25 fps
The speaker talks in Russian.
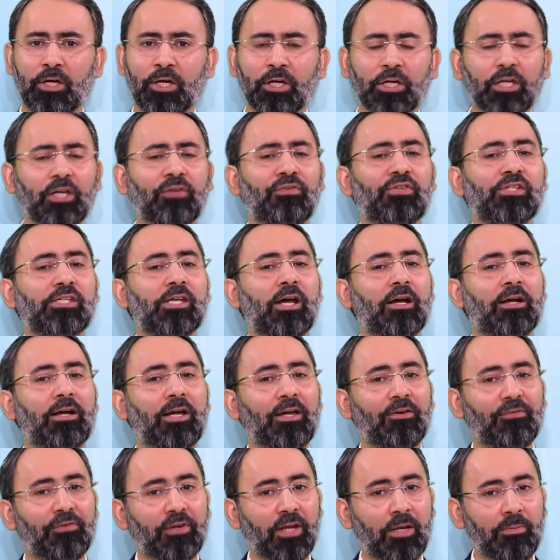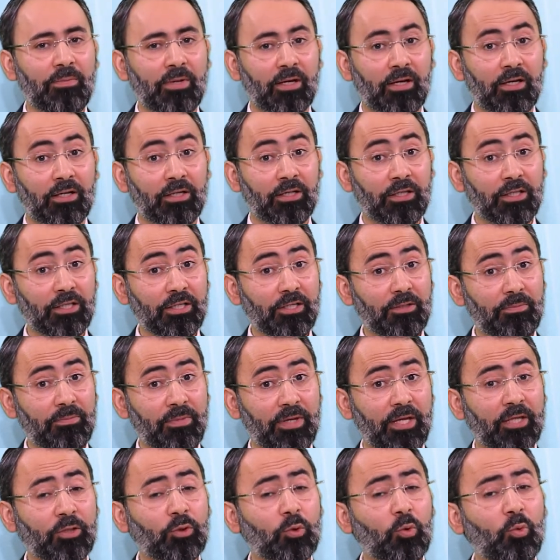и всякое время
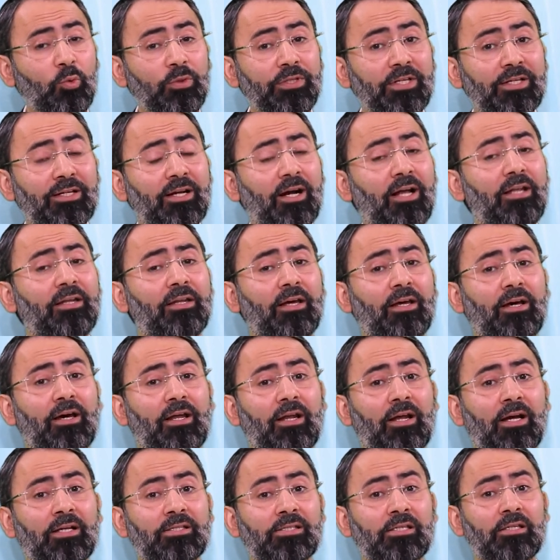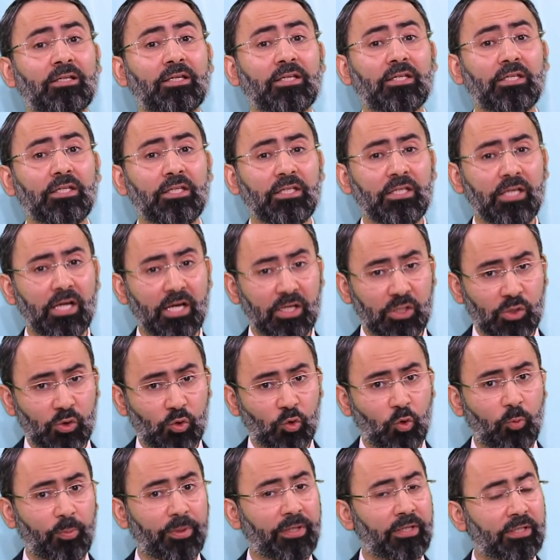имеет уникальный характер и
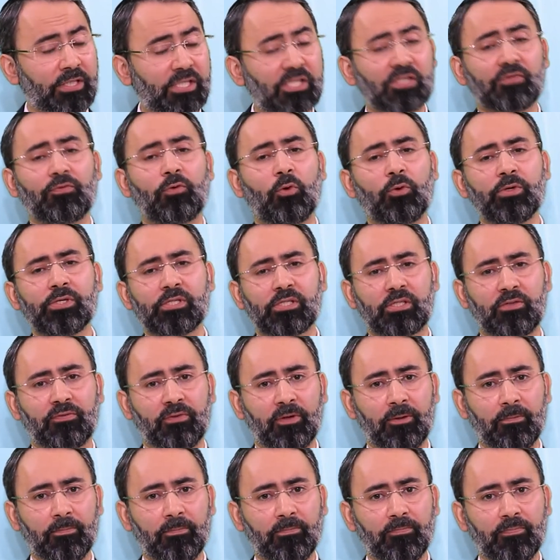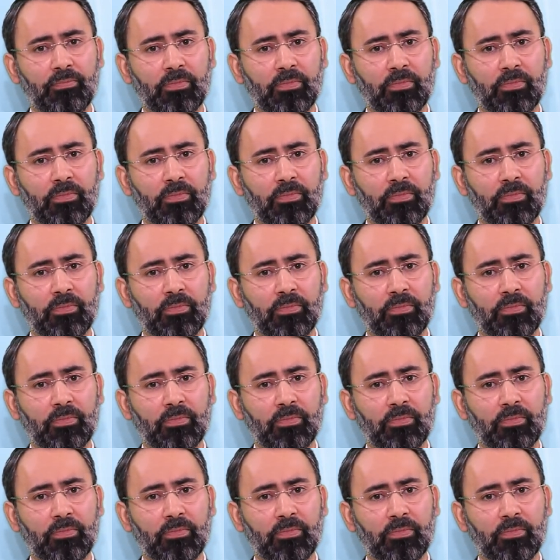особые свойства.